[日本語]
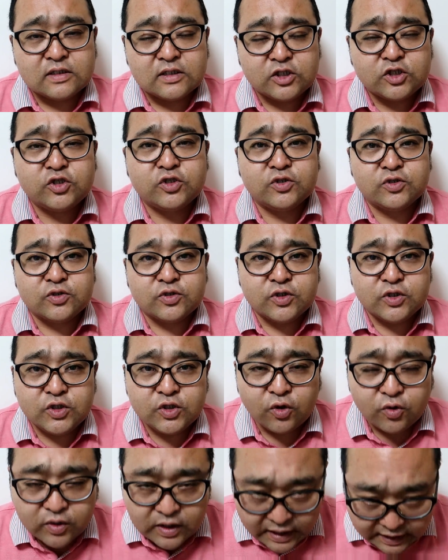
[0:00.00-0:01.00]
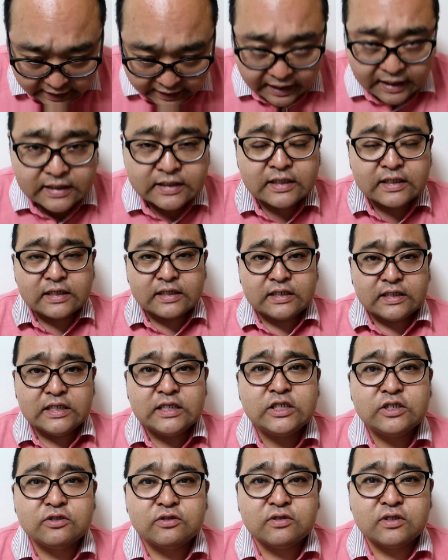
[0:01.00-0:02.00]
14日から
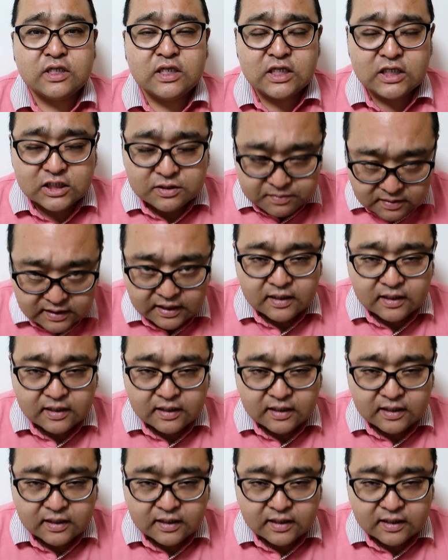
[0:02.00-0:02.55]
22日ま